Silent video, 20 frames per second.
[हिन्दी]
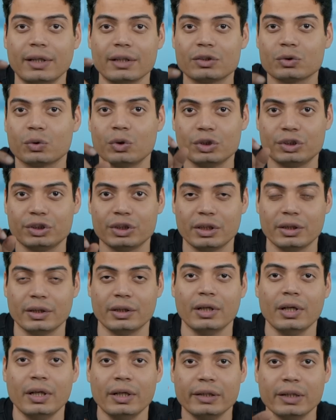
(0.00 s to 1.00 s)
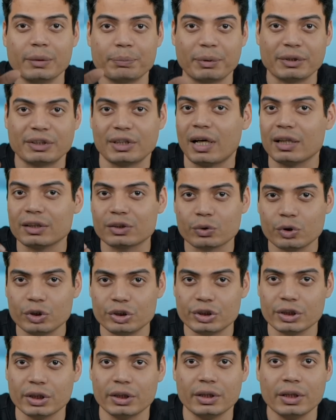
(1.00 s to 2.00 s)
दस क्वेश्चन ये पचास
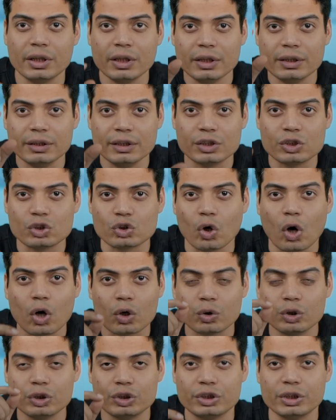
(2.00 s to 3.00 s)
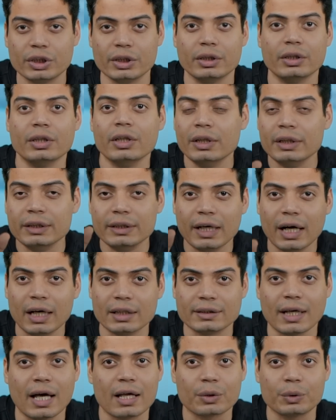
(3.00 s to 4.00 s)
क्वेश्चन ये सौ क्वेश्चन ये
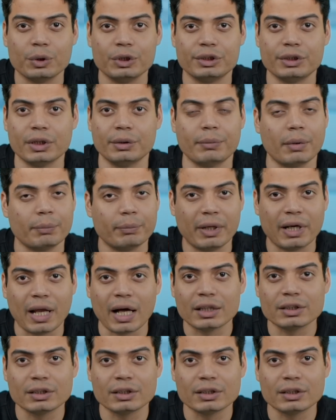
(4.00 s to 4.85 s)
हजार क्वेश्चन मैं बना